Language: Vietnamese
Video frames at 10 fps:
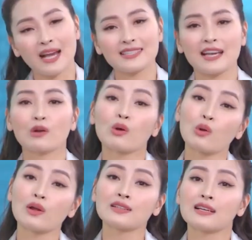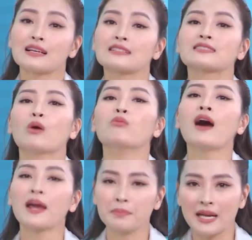ta sẽ luôn luôn sống
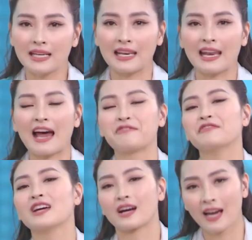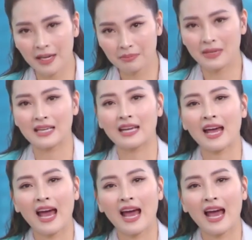hết mình, làm việc hết mình.